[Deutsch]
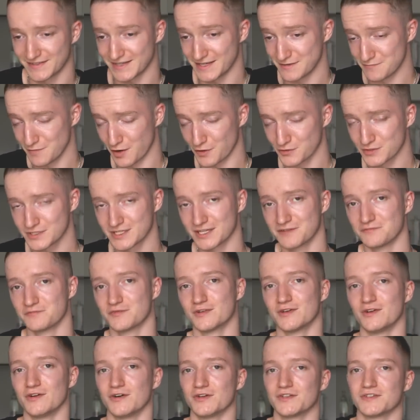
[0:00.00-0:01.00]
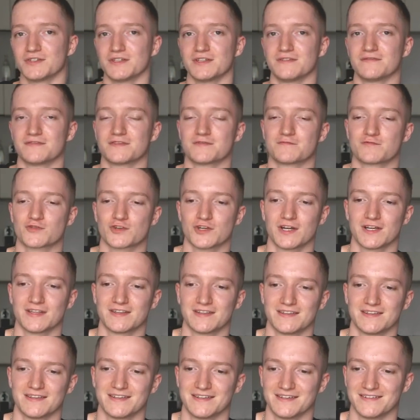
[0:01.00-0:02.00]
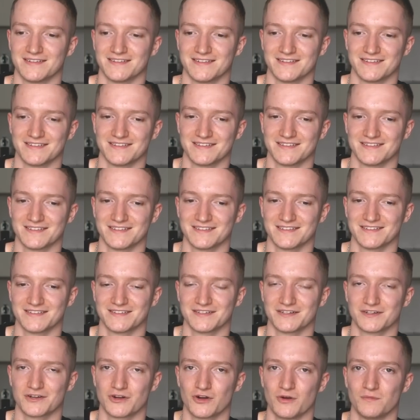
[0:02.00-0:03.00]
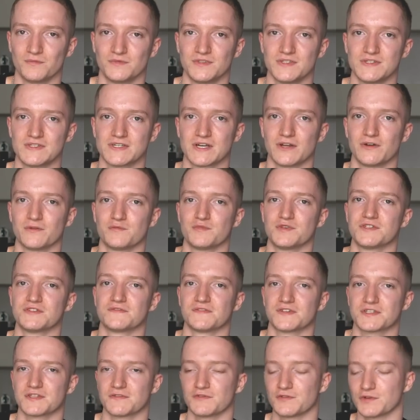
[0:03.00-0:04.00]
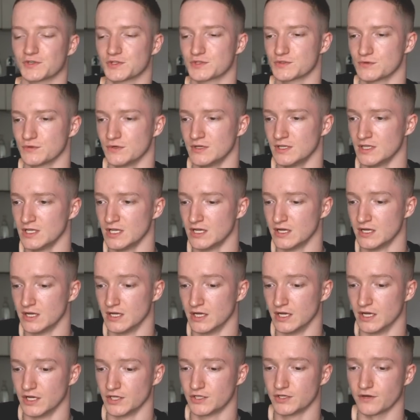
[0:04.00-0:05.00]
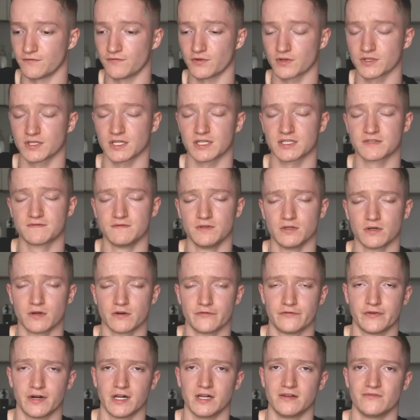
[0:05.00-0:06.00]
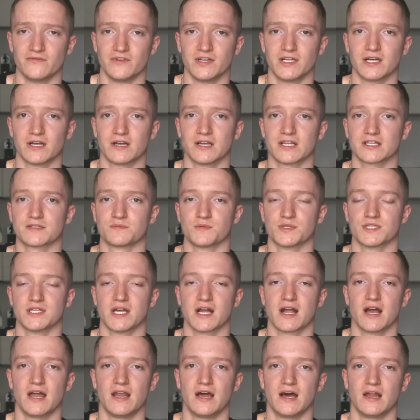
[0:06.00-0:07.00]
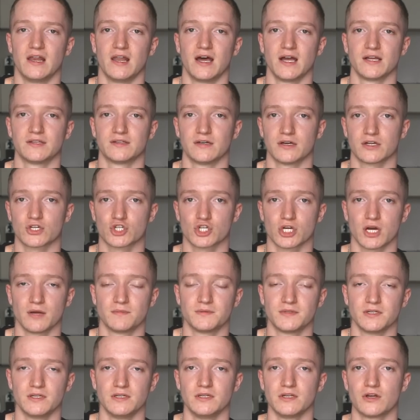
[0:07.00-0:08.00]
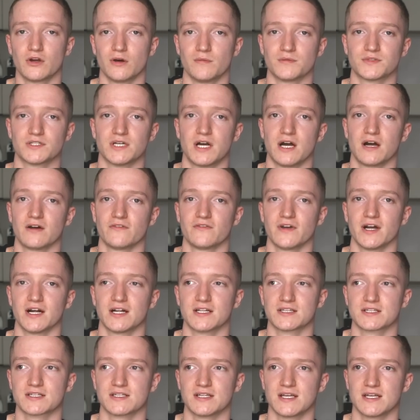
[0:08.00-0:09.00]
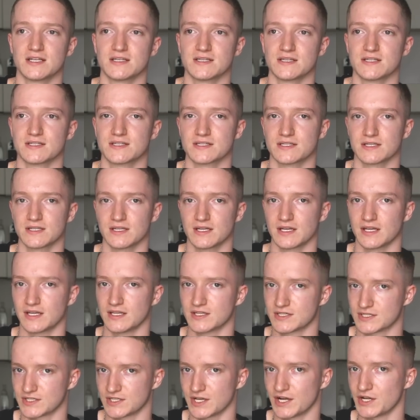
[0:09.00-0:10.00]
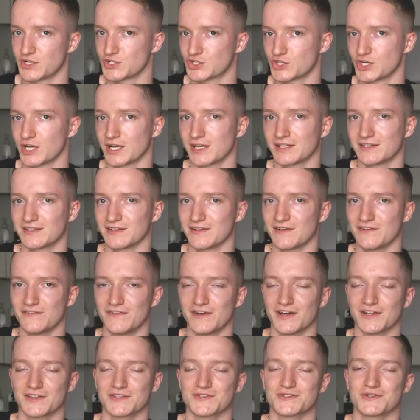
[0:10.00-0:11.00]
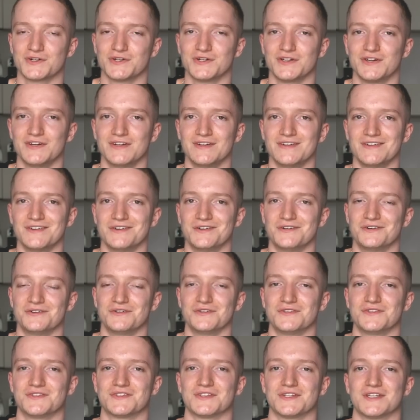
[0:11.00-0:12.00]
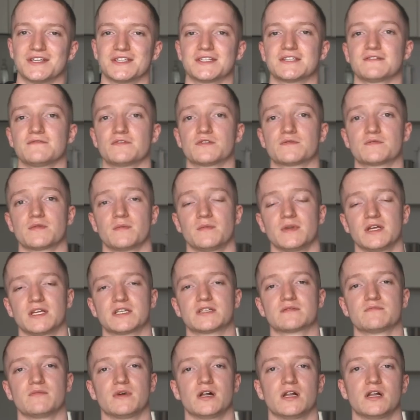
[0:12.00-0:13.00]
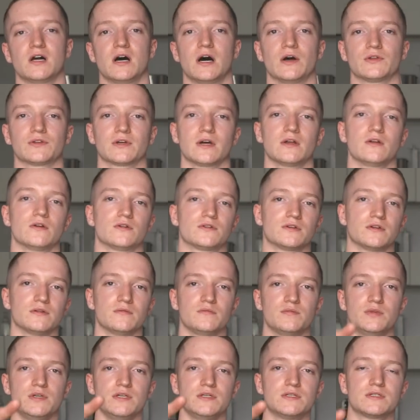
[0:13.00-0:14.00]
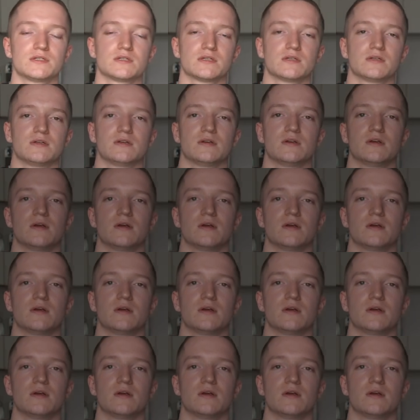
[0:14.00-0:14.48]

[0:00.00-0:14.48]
im Ausland bin, Leute. Ihr wisst Bescheid, da äh, kommt dieses Jahr noch ein bisschen was auf euch zu. Ich hoffe, euch hat das Video gefallen. Wenn ja, dann lasst mir sehr gerne ein Like da. Schreibt in die Kommentare, wer als nächstes gestyle-checkt werden soll. Und äh, dann sehen wir uns beim nächsten Mal. Haut rein, Leute. Peace.